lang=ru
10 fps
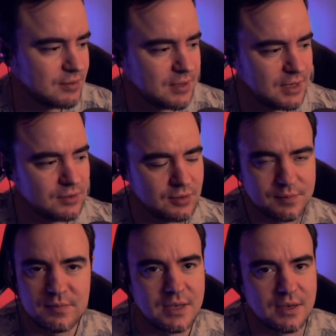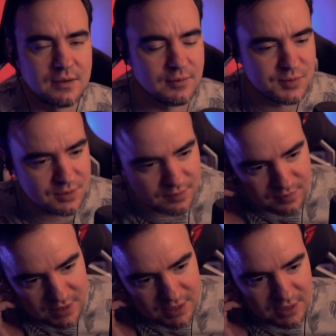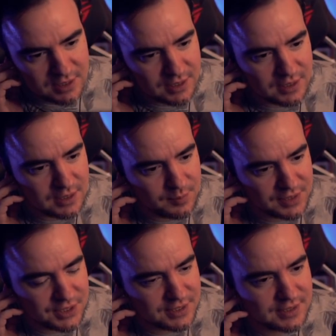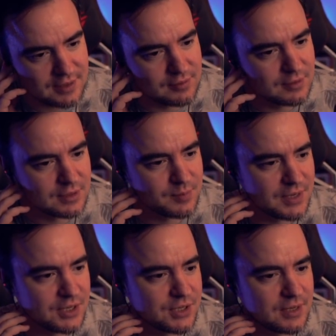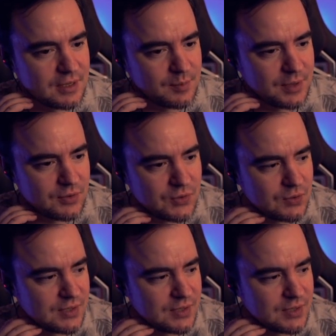выходной. Я, в общем, а, пока что ставлю это прохождение на паузу.